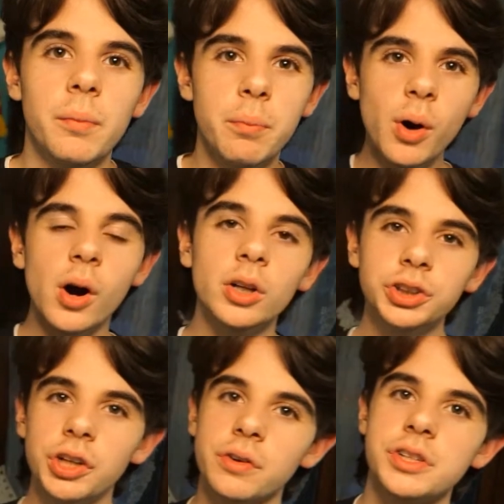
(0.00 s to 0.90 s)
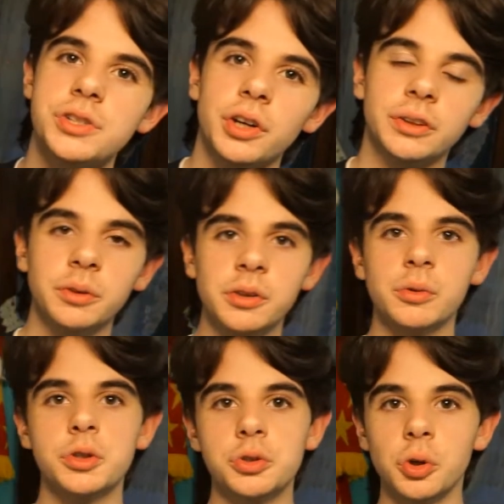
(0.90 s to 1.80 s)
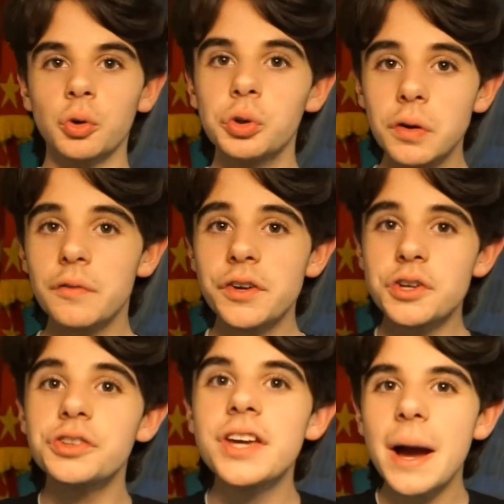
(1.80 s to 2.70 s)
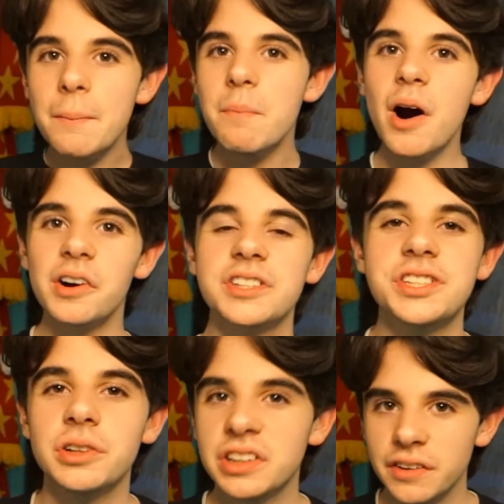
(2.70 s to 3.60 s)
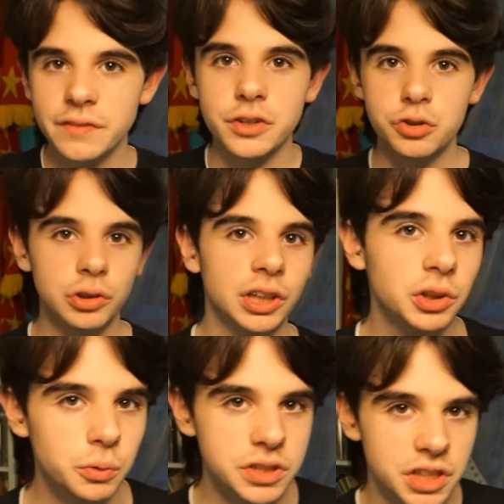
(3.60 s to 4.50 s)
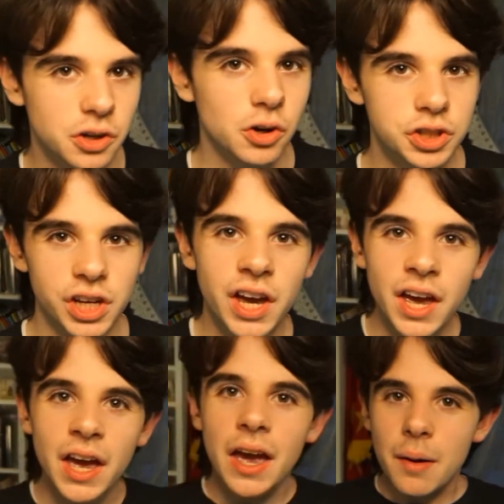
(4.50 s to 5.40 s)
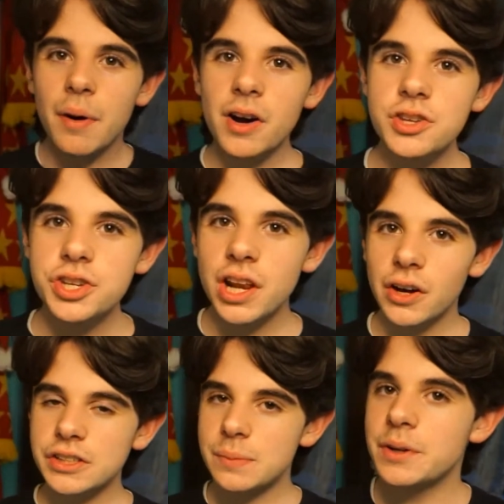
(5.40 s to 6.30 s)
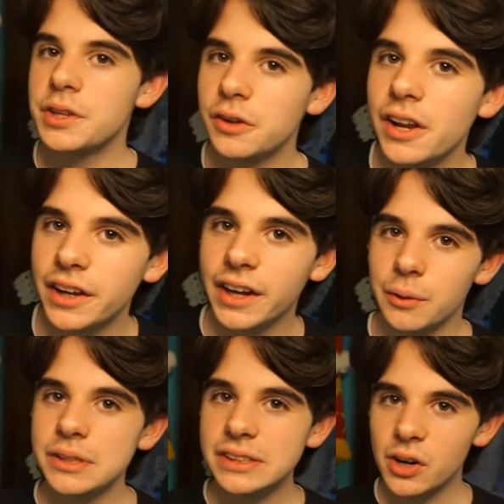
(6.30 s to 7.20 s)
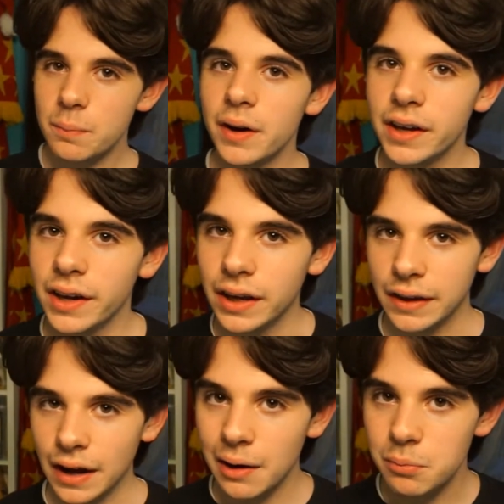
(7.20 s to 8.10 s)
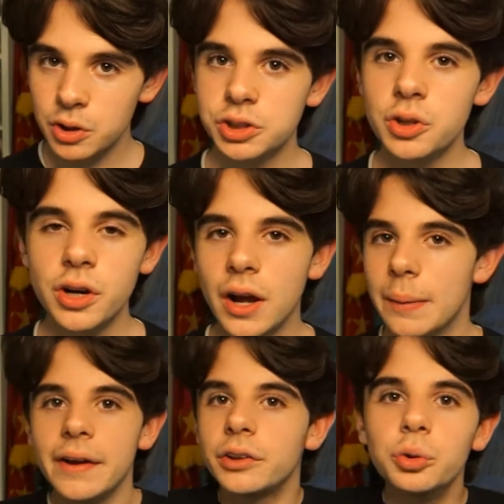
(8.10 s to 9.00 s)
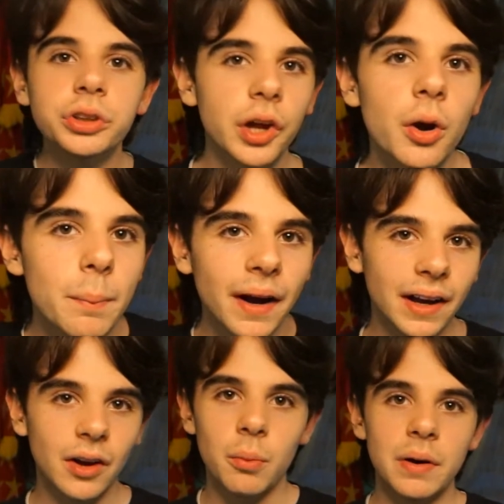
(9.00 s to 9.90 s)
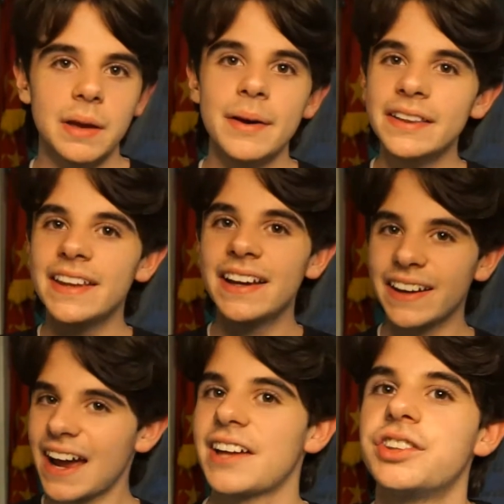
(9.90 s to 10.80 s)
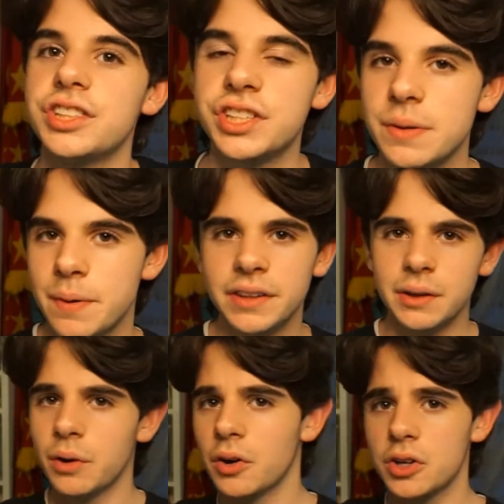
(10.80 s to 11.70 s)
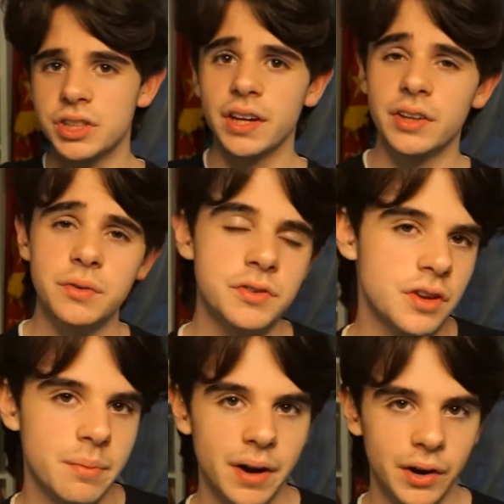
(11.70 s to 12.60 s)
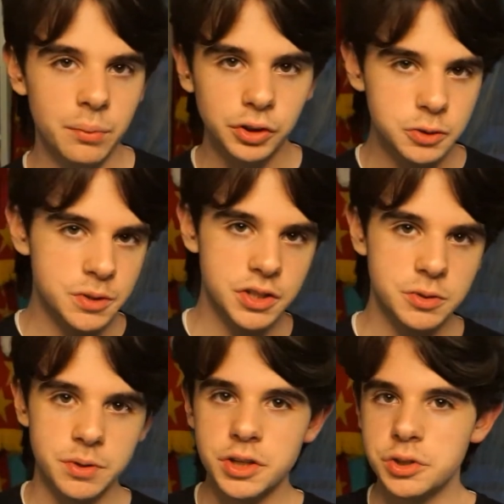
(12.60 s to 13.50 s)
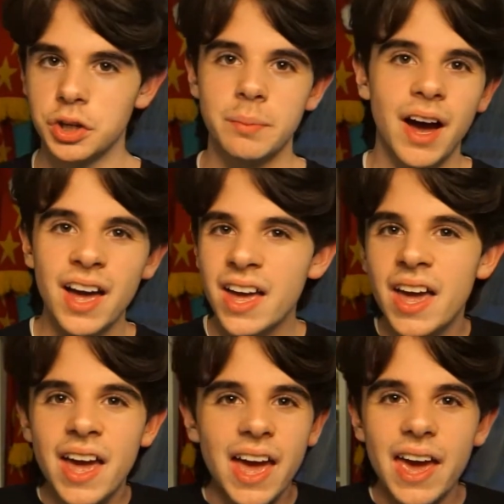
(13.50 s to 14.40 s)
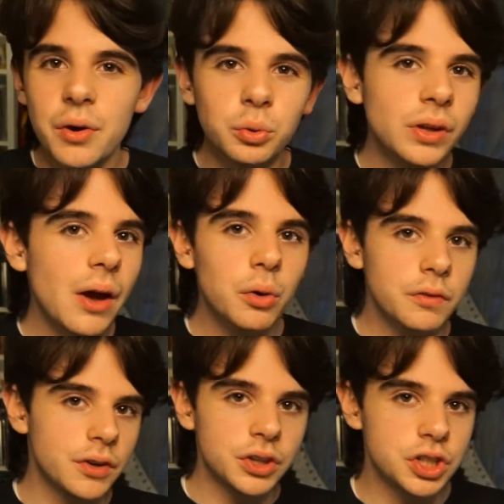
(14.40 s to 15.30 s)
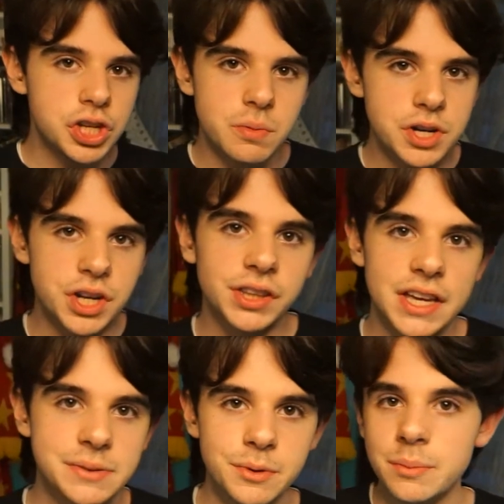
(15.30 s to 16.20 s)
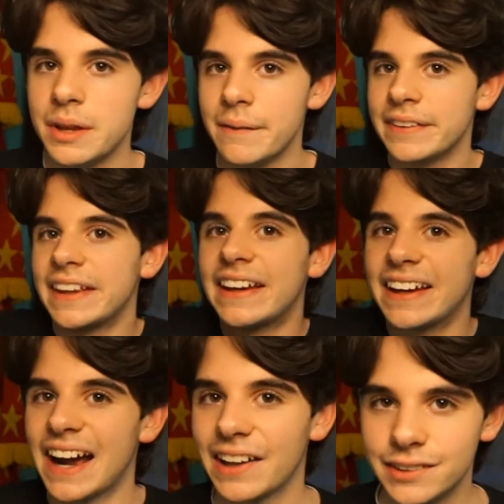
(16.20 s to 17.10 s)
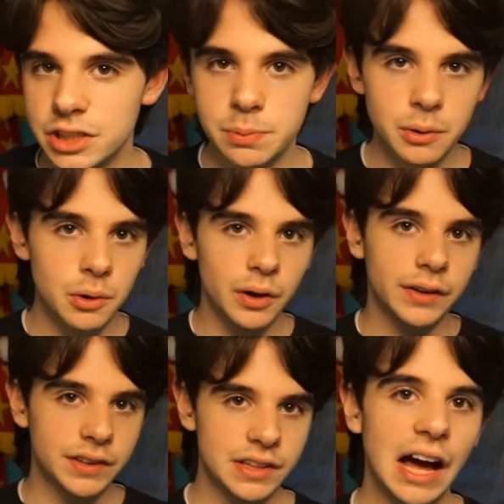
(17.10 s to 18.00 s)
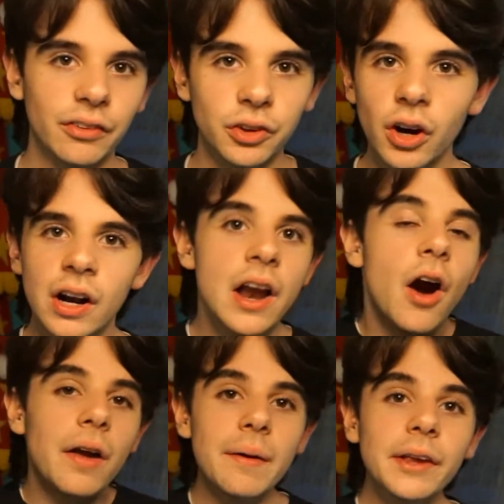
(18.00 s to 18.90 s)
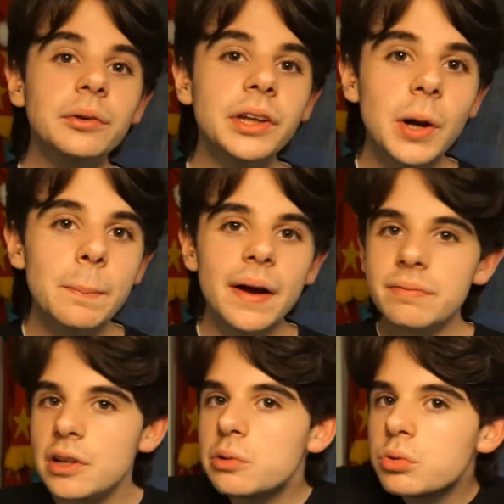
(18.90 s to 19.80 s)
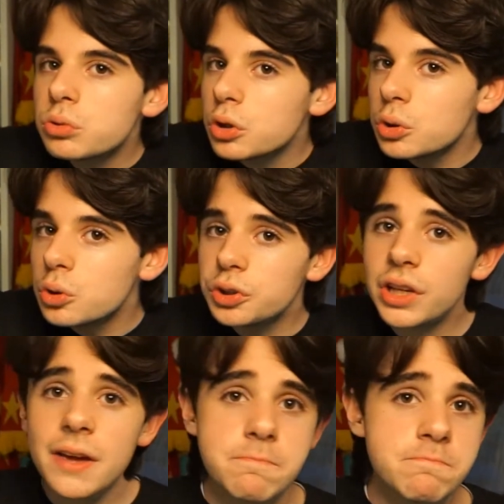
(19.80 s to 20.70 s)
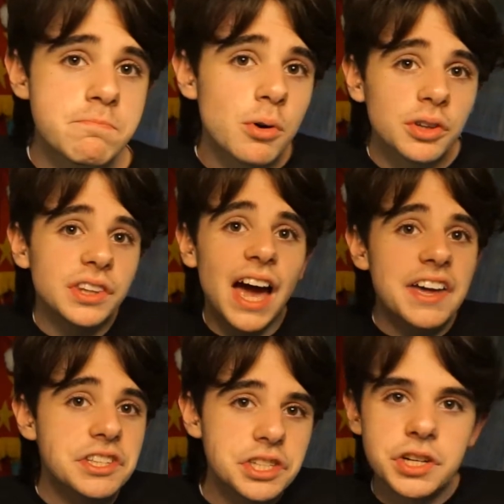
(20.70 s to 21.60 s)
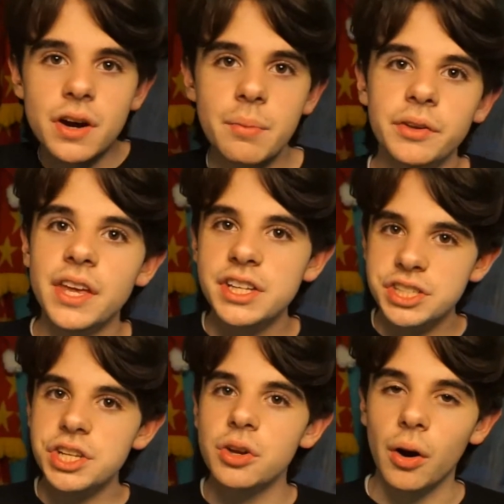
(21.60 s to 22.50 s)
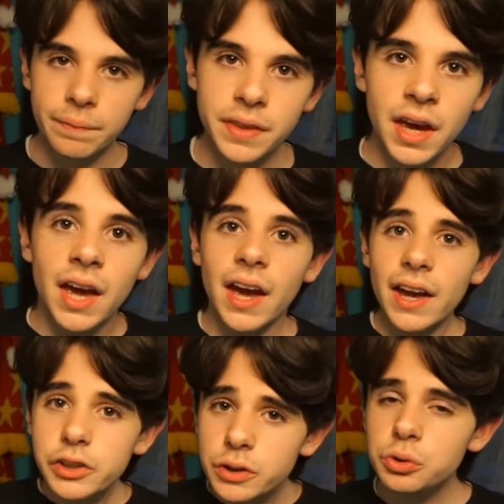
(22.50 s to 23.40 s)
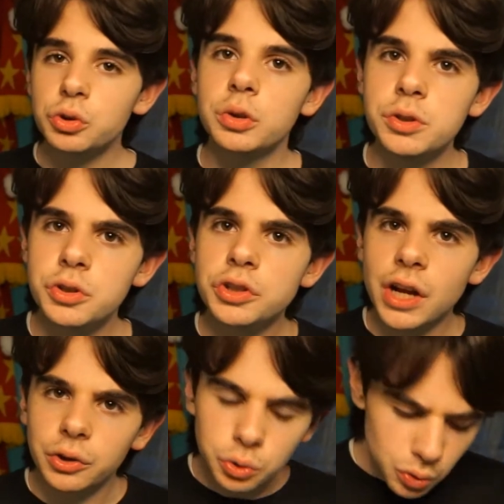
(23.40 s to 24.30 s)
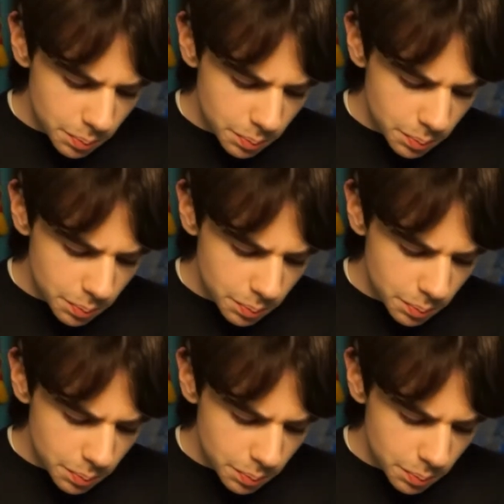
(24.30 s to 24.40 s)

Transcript: Buongiorno come siamo tornati in questo nuovo video di unboxing Ultimamente faccio soltanto queste cose Ma oggi la cosa particolare è che questa roba che unboxerò è tutta roba completamente gratis A parte qualcosa che bisogna pagare un po' di spese di spedizione ma è 1,25 euro, quindi praticamente è gratis per quello che ti danno Ovviamente tutta roba del tutto inutile, può darsi come può darsi di no E soprattutto mi sono trovato due